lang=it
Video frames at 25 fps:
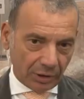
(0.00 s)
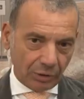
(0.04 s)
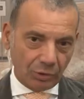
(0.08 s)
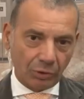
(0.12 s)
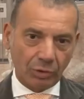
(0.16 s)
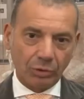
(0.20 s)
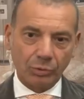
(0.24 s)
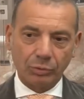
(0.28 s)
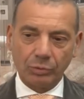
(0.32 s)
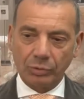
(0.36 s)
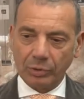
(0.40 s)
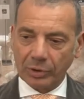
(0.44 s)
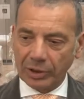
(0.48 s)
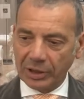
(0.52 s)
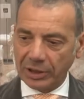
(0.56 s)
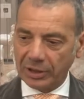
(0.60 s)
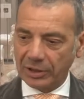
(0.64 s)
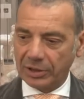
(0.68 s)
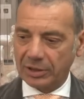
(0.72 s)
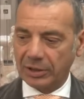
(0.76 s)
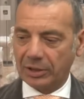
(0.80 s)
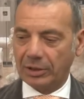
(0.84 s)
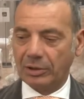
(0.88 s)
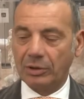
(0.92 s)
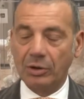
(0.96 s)
loro
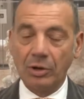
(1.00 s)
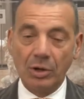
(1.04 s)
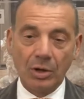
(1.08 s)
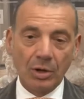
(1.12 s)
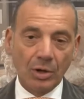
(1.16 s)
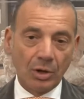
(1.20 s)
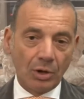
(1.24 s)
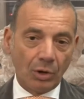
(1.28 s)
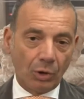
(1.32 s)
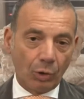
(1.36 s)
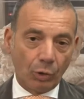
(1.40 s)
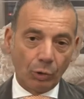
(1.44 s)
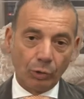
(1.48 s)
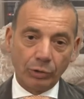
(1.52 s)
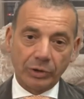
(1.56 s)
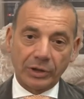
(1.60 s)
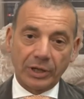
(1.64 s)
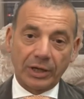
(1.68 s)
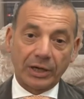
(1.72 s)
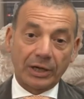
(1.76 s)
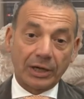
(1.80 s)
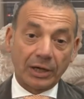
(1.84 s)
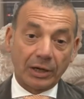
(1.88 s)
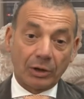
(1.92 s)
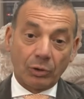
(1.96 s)
autorizzano,
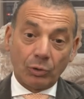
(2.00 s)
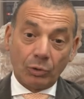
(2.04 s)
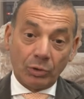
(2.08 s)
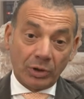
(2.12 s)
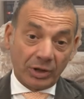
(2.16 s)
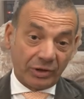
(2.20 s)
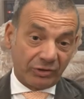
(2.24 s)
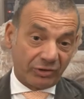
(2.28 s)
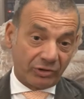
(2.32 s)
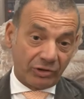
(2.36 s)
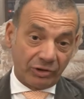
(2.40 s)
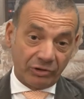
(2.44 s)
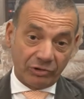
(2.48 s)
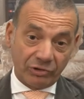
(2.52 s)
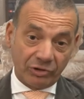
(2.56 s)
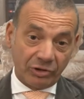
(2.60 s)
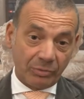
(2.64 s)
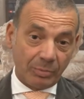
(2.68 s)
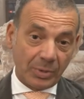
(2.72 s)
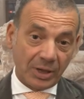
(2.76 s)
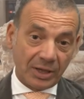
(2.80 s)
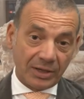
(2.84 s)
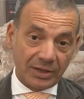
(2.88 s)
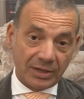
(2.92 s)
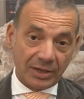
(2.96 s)
oltre che con la
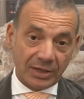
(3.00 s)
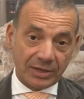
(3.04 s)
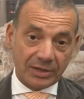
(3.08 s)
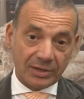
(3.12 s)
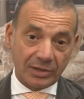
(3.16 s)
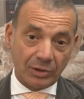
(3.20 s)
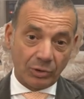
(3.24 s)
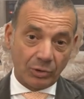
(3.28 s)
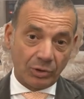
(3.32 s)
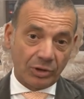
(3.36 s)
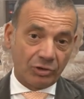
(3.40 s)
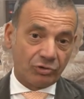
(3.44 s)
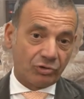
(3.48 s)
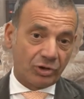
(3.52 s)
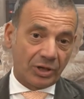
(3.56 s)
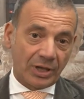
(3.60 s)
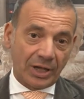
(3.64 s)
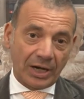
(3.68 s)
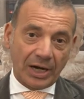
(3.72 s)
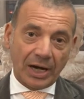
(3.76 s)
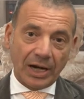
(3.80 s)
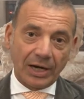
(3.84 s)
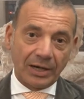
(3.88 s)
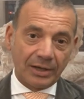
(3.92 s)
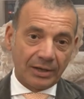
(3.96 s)
sensibilizzazione
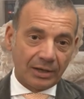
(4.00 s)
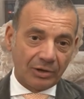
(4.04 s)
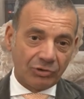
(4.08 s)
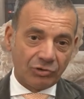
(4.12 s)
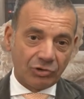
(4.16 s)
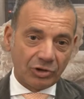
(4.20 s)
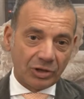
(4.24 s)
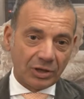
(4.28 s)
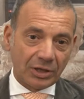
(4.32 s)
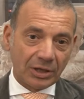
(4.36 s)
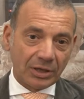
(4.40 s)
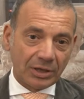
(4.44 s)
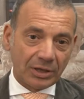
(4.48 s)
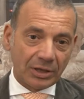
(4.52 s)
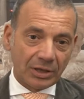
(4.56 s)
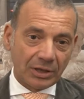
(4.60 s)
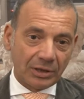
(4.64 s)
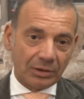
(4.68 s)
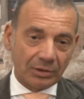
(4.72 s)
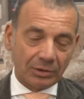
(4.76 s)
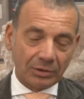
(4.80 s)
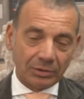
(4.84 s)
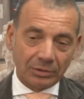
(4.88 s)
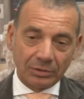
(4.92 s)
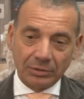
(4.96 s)
generale del
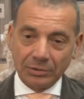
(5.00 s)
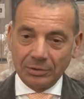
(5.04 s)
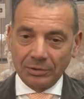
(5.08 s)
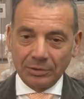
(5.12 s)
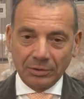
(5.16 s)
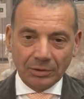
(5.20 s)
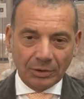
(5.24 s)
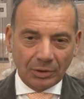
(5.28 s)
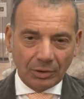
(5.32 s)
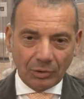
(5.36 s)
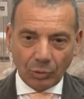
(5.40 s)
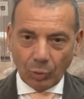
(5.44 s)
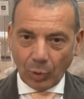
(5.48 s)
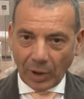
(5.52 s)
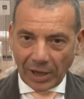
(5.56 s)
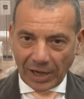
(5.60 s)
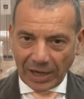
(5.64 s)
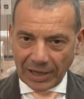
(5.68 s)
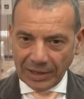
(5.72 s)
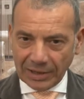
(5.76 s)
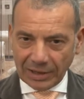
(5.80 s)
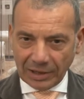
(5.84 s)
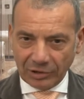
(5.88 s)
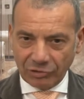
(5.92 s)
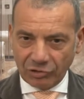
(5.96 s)
cittadino,
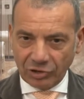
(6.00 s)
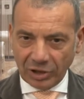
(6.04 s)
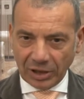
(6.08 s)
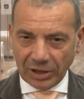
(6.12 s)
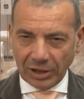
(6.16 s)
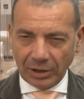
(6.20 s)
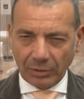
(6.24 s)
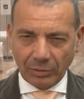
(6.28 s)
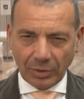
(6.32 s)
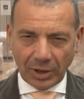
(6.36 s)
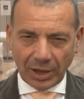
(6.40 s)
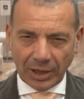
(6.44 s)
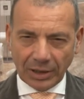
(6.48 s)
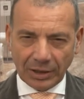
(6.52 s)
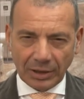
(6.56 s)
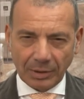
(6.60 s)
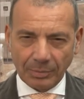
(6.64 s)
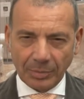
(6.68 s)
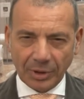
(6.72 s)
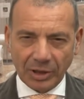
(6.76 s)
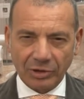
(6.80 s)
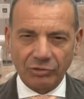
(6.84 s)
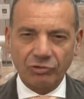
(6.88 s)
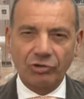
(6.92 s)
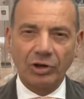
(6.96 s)
40, circa il
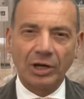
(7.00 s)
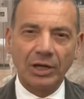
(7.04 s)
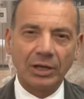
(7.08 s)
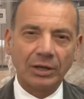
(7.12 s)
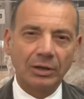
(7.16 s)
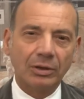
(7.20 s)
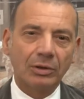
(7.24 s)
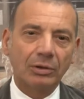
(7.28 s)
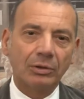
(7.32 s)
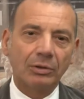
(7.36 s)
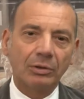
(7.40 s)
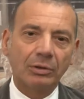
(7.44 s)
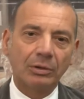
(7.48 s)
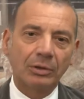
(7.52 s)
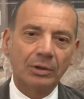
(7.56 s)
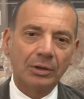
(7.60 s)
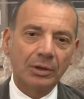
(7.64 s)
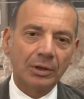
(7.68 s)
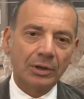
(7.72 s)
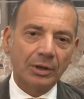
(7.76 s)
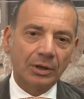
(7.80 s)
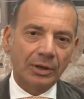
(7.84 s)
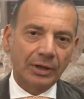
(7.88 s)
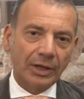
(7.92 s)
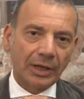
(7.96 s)
40%
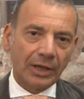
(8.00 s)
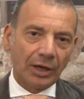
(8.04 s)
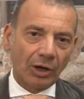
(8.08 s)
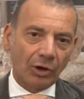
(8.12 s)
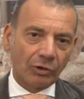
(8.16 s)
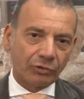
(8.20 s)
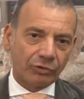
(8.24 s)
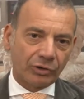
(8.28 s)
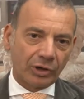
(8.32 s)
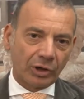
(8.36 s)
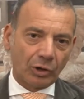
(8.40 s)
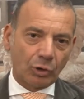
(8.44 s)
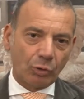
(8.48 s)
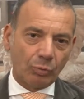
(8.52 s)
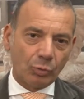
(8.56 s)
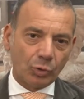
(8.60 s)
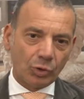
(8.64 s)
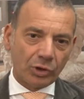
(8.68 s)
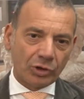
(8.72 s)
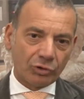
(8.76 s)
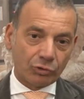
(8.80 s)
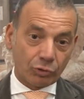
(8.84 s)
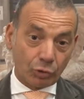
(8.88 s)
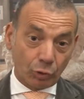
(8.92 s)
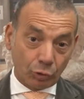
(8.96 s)
dei nostri
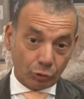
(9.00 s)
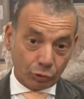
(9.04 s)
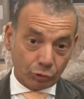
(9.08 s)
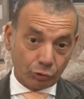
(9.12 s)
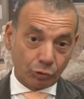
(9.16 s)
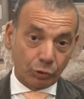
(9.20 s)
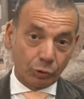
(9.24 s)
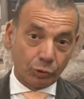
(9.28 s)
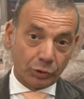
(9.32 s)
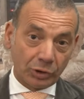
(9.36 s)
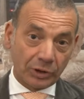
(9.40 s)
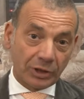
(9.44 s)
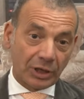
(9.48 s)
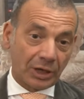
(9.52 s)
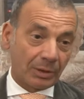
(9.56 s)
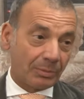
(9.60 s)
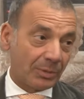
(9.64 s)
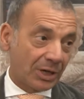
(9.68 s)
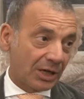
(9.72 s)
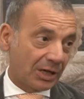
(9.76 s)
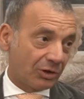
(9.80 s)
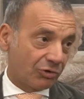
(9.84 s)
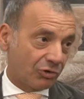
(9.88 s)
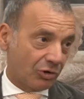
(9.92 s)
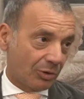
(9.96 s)
comuni sono sotto i
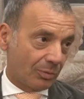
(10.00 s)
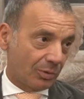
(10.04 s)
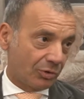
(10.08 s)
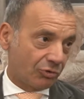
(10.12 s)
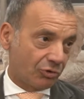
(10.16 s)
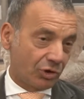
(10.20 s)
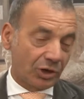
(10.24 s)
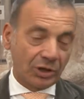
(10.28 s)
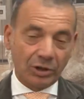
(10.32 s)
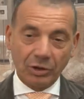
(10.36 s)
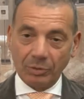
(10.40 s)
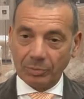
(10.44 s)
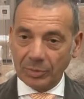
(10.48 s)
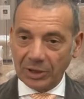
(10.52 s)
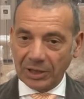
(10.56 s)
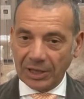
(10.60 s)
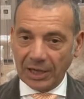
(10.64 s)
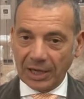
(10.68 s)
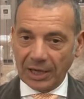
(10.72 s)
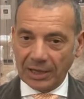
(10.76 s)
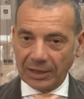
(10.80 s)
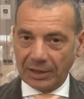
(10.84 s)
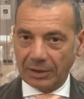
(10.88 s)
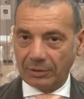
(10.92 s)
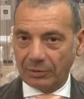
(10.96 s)
3.500
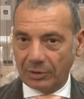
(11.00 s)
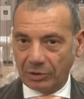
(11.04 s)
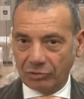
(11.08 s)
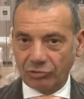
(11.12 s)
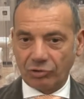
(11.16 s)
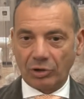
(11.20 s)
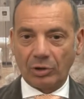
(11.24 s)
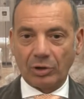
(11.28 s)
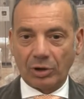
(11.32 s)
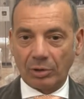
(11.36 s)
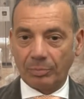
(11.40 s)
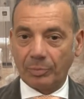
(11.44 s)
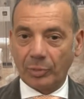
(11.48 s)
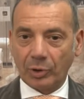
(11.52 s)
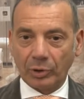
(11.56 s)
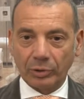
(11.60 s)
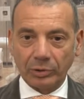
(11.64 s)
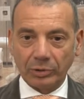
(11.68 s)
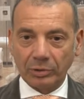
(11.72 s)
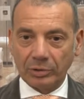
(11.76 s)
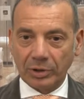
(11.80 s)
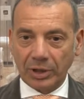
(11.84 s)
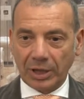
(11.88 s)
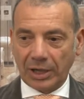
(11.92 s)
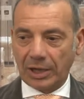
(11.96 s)
abitanti, quindi c'è un
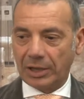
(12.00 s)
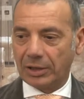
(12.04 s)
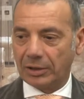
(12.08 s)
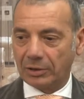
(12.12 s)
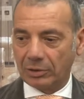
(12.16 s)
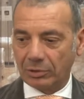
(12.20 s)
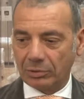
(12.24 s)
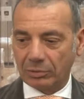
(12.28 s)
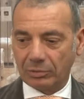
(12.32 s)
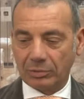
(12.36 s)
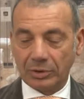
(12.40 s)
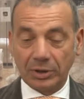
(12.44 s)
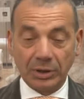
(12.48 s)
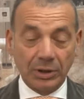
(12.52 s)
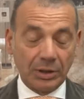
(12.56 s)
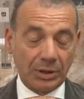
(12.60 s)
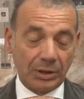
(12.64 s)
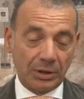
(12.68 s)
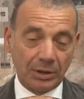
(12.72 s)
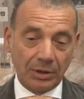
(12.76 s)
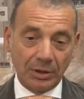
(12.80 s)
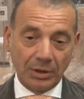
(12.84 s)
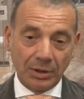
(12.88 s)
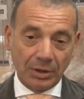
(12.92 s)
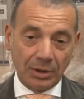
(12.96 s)
rapporto diretto, quindi